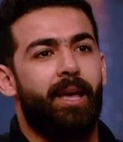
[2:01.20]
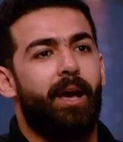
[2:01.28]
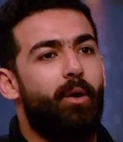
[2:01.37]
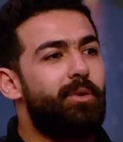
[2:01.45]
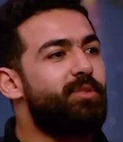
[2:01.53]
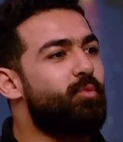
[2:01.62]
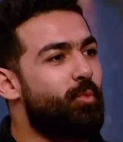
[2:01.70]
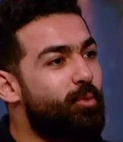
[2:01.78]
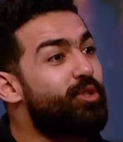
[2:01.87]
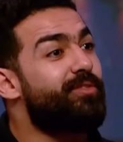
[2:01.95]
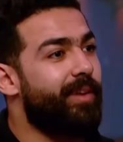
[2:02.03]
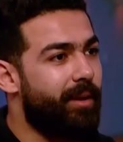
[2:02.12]
هو اسمه
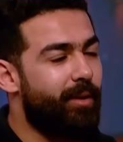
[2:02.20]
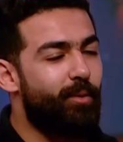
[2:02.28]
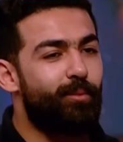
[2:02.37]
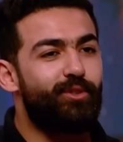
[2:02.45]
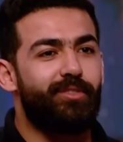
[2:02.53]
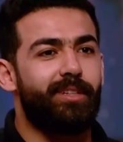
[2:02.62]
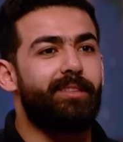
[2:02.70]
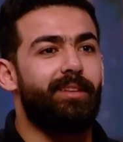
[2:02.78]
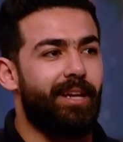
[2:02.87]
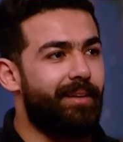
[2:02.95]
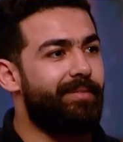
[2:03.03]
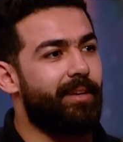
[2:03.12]
مسفر مسفر ده
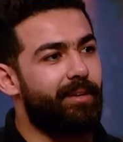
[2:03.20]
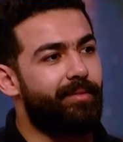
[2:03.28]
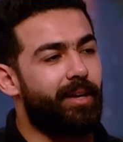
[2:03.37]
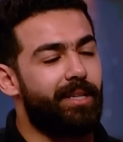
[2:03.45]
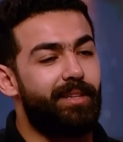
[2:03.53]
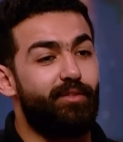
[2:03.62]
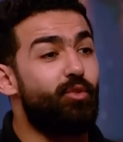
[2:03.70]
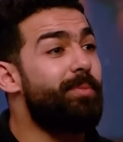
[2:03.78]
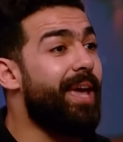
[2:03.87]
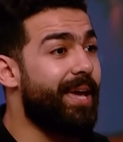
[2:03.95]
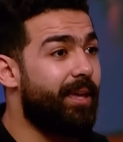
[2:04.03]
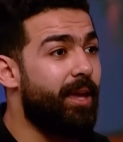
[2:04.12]
طلع في قناه التلفزيون
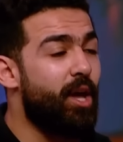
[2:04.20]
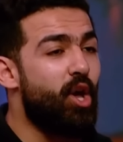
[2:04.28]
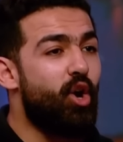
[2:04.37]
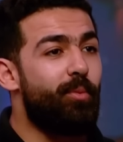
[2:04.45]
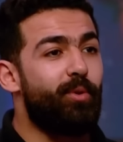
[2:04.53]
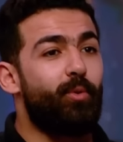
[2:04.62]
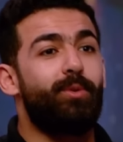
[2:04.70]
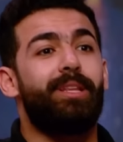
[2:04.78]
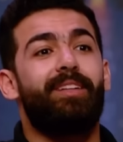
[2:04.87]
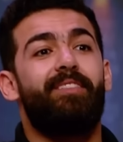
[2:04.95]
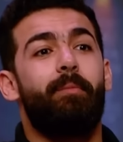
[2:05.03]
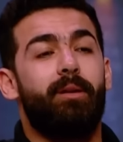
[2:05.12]
بيحكي وبيقول ان انا
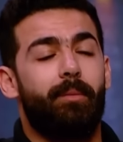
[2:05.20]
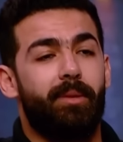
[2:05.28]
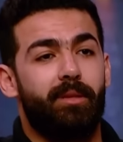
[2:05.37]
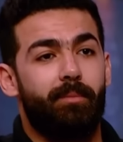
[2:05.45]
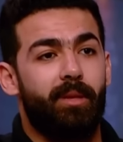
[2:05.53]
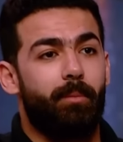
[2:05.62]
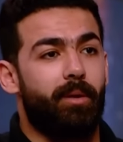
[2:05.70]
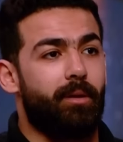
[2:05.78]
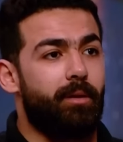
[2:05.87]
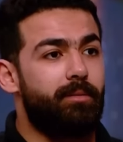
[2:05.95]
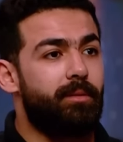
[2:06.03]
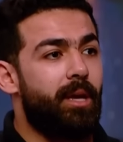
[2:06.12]
في مره من ضمن
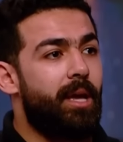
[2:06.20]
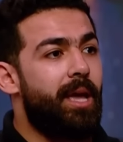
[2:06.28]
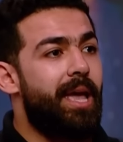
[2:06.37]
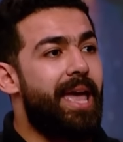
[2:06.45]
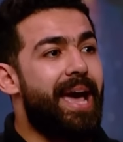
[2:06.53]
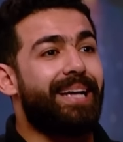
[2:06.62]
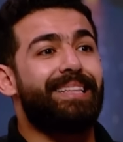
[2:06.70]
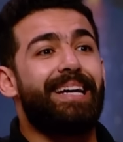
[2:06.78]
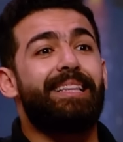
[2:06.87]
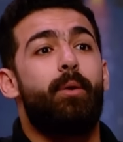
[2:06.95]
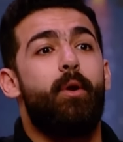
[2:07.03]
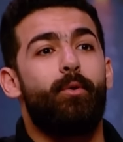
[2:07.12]
المرات قاعد
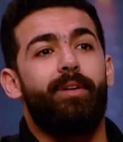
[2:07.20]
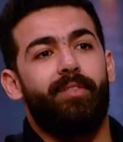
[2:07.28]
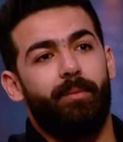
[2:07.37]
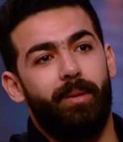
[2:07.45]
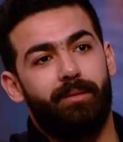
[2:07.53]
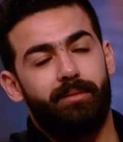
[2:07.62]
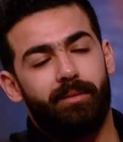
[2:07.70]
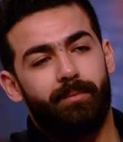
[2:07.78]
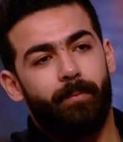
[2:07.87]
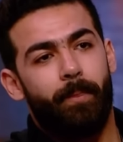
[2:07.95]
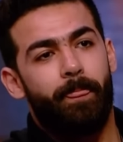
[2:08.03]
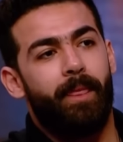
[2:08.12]
انا واخويا في البيت
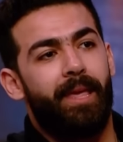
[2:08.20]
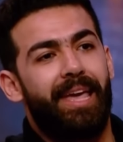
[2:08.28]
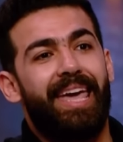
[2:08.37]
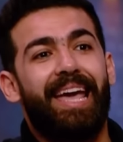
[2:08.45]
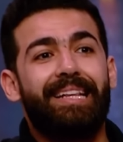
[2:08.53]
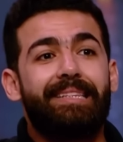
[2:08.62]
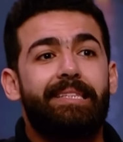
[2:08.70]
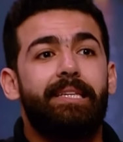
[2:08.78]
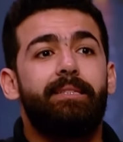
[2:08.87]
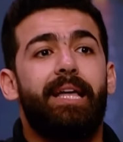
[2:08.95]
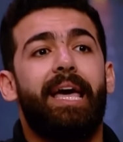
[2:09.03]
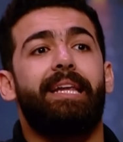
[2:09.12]
خالتي
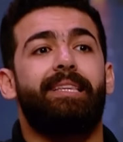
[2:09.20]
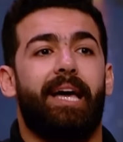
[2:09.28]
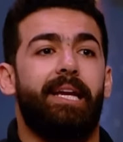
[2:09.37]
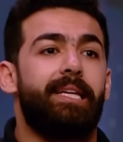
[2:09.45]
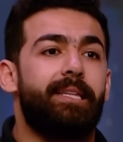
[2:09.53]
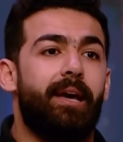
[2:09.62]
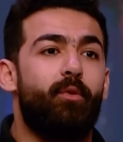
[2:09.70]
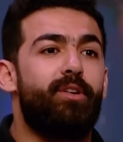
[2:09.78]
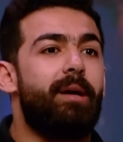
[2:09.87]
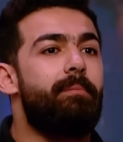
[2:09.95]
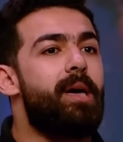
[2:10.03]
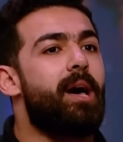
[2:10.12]
دخلت علينا
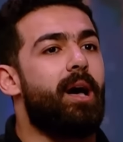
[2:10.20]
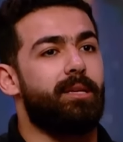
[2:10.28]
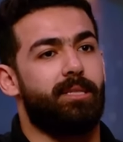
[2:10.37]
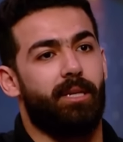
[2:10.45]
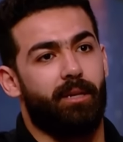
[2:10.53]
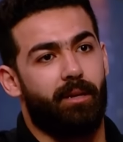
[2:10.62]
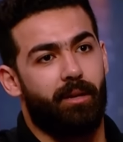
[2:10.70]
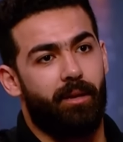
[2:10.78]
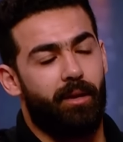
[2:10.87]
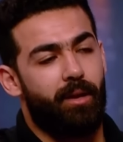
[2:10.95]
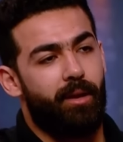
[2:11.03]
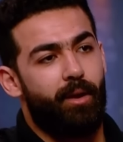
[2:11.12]
وكان معاها عصير
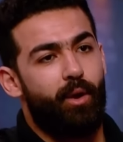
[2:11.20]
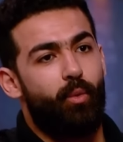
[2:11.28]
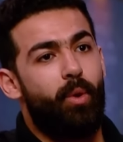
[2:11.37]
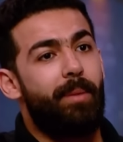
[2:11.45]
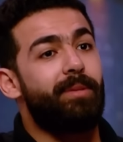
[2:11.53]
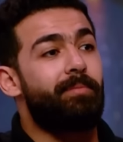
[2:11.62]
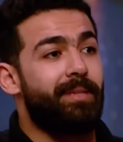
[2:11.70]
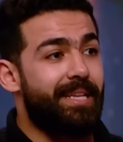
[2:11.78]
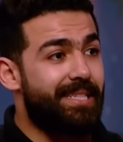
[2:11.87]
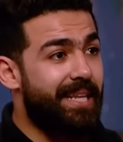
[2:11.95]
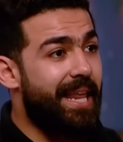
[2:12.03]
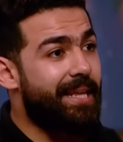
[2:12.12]
وقامت
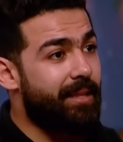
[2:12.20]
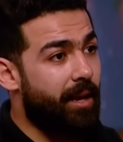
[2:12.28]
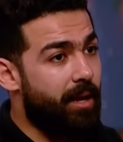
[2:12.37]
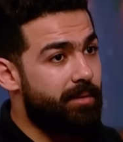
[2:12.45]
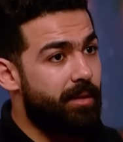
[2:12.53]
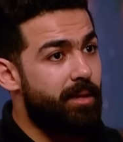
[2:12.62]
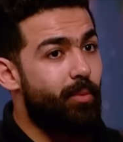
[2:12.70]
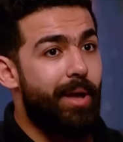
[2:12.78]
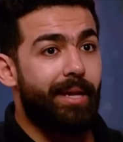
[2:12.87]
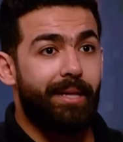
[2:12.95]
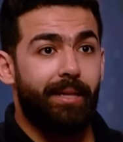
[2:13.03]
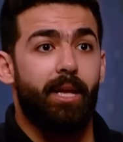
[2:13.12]
منزله لي انا العصير
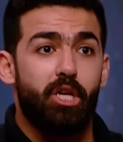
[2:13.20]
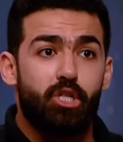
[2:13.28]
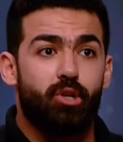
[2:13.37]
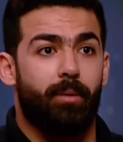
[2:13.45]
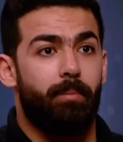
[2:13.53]
وقالت لي اشرب